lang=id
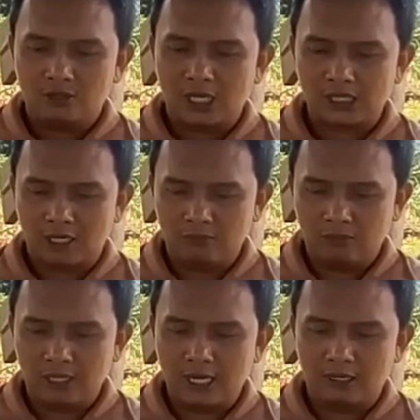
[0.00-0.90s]
Juga
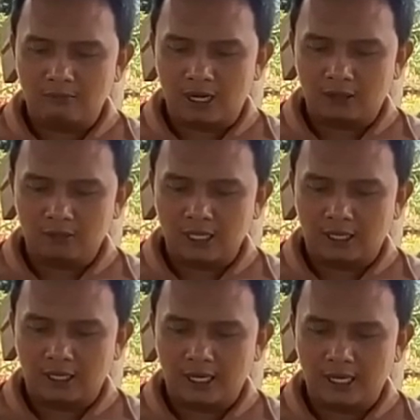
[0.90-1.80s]
sabun dari madu
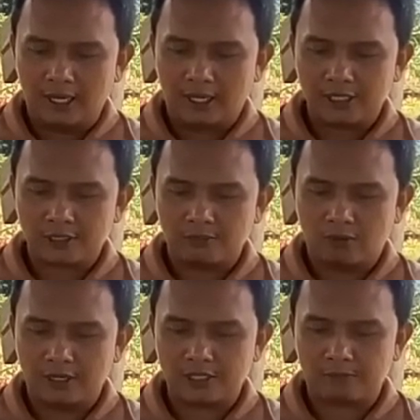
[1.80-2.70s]
dan ada hands
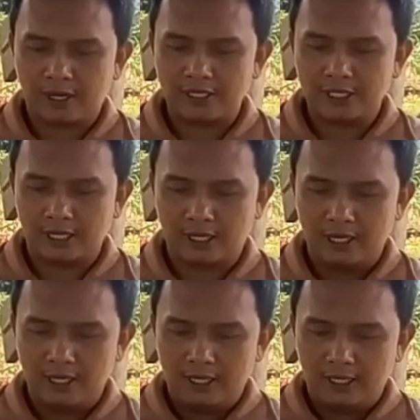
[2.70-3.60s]
moist spray
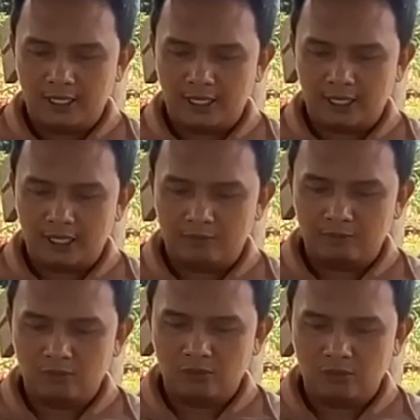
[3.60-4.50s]
gel. Ini adalah
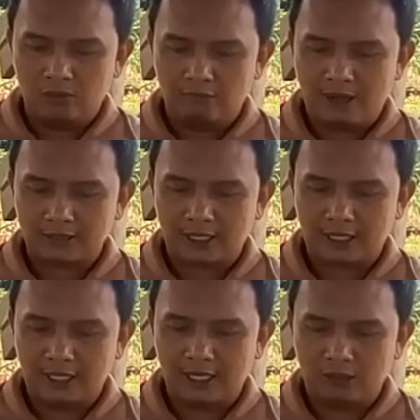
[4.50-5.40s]
membunuh
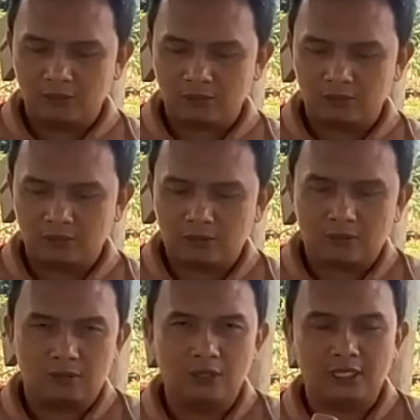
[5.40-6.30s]
bakteri ya untuk
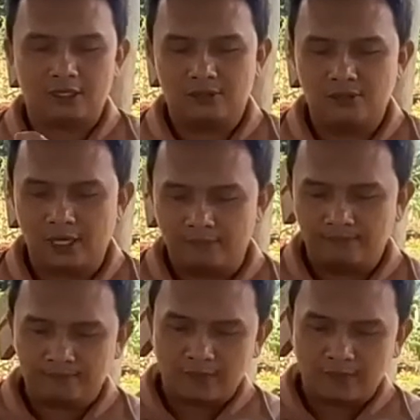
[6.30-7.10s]
kulit juga.